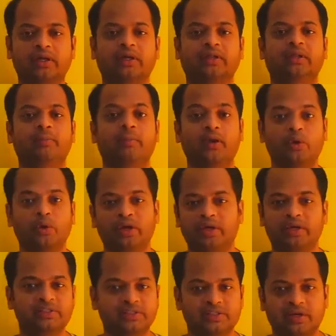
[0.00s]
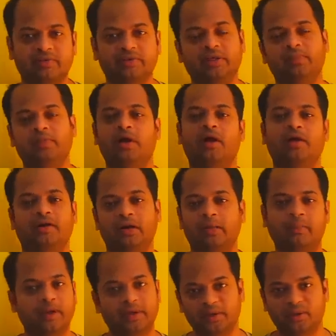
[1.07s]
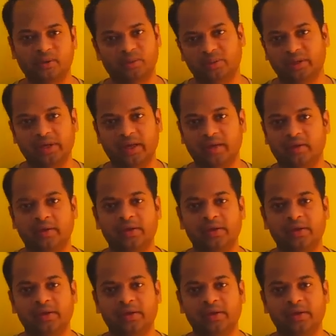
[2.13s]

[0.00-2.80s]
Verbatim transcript: அந்த பயோ எனர்ஜி தான் வந்து நமக்கு ஆற்றலாக மாறி இருக்கும் இல்லையா